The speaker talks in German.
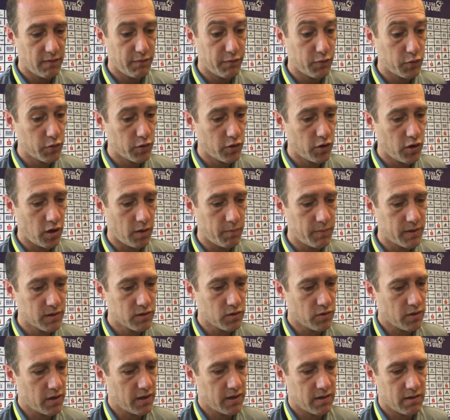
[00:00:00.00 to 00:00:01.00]
früh gekommen ist
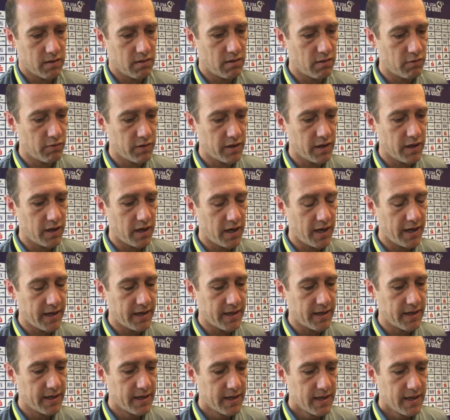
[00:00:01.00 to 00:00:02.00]
oder, oder
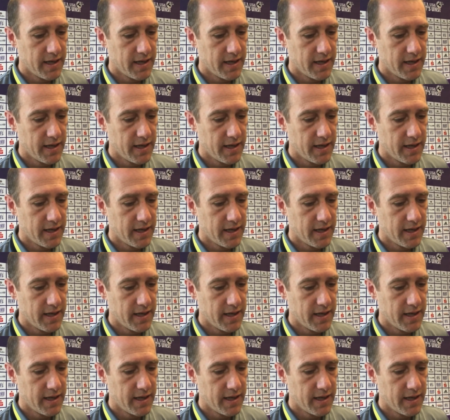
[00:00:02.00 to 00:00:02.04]
ein,